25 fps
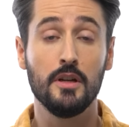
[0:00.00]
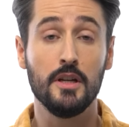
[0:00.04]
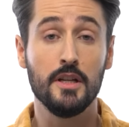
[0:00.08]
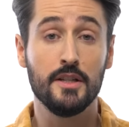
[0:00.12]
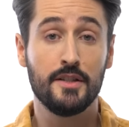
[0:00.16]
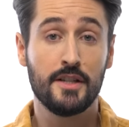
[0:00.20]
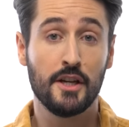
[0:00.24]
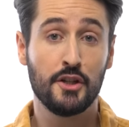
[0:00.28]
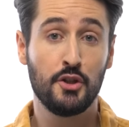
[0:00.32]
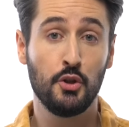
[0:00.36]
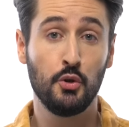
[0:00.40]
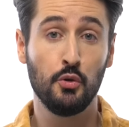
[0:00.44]
Il
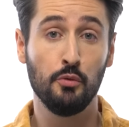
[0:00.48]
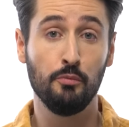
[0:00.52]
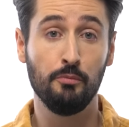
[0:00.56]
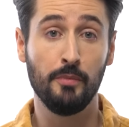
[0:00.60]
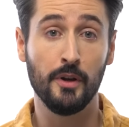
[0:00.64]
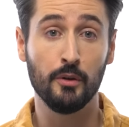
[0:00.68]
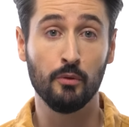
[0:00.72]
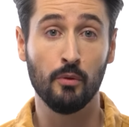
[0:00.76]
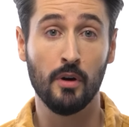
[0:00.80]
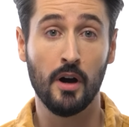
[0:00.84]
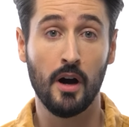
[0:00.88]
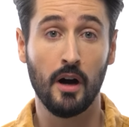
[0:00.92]
s'agit d'une
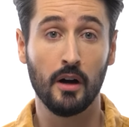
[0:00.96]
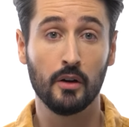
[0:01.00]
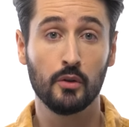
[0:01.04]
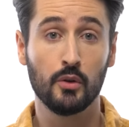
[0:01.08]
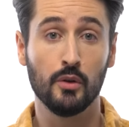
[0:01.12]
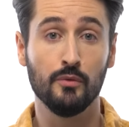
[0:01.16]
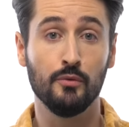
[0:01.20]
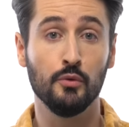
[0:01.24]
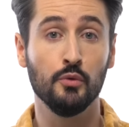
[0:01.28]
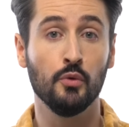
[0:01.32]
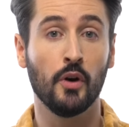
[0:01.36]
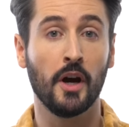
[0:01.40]
baignoire
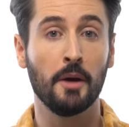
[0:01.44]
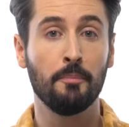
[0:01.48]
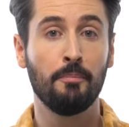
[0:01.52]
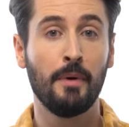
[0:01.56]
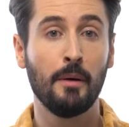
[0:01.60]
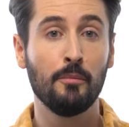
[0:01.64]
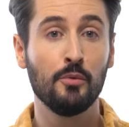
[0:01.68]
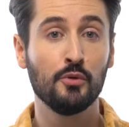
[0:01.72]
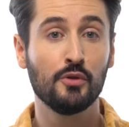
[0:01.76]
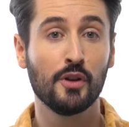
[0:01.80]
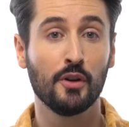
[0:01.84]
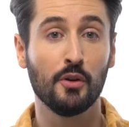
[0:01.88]
que vous n'aurez
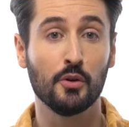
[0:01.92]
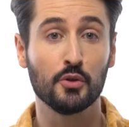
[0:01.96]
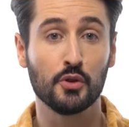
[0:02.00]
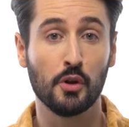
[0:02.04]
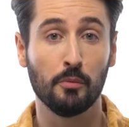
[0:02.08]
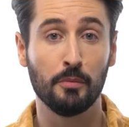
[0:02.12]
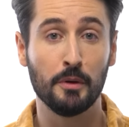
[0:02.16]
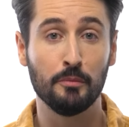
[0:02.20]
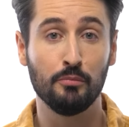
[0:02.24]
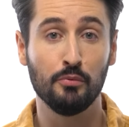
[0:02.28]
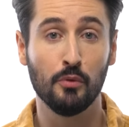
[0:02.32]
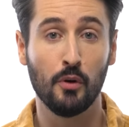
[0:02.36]
pas besoin
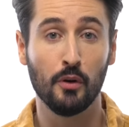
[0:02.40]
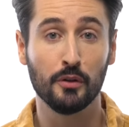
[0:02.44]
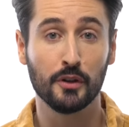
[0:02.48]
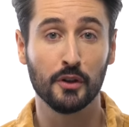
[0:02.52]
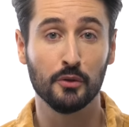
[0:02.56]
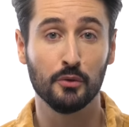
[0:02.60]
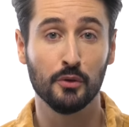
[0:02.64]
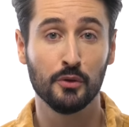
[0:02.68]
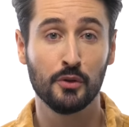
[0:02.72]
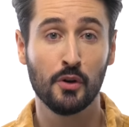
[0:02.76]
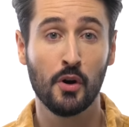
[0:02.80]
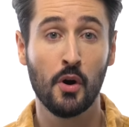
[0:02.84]
d'enjamber pour
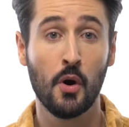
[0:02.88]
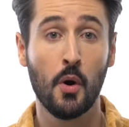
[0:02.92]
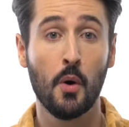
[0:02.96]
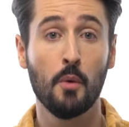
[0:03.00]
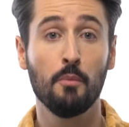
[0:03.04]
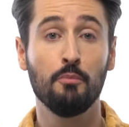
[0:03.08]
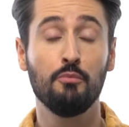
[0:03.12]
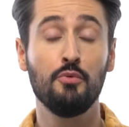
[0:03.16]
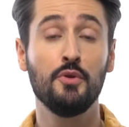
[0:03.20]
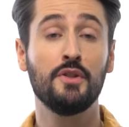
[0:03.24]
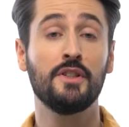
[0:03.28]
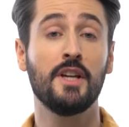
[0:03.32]
entrer dedans,
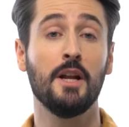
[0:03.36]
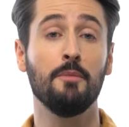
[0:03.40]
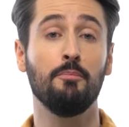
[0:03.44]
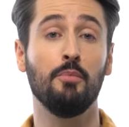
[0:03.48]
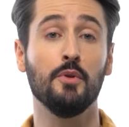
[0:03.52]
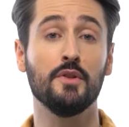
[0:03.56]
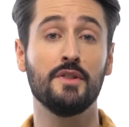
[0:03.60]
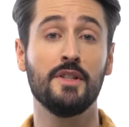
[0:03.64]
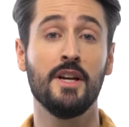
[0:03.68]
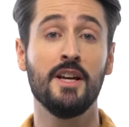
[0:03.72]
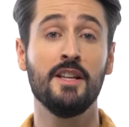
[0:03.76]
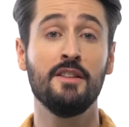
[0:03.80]
puisqu'elle
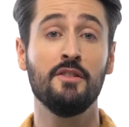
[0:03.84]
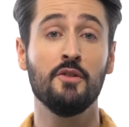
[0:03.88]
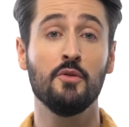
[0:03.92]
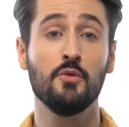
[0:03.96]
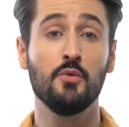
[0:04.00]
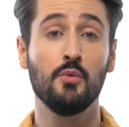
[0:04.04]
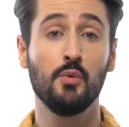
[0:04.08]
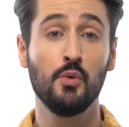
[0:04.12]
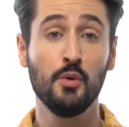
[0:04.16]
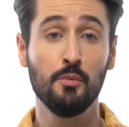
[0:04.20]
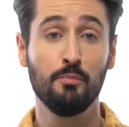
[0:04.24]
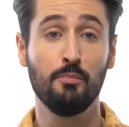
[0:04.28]
possède
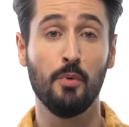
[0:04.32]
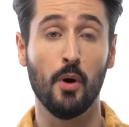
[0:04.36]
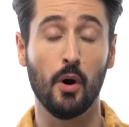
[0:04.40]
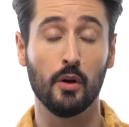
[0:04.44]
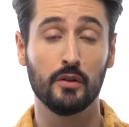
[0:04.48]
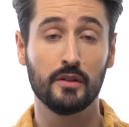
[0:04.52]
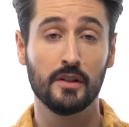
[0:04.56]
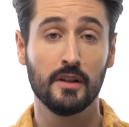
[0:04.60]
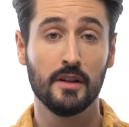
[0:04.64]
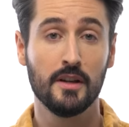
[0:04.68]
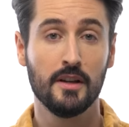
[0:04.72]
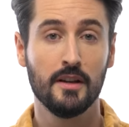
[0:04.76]
une
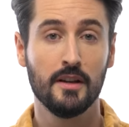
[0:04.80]
porte.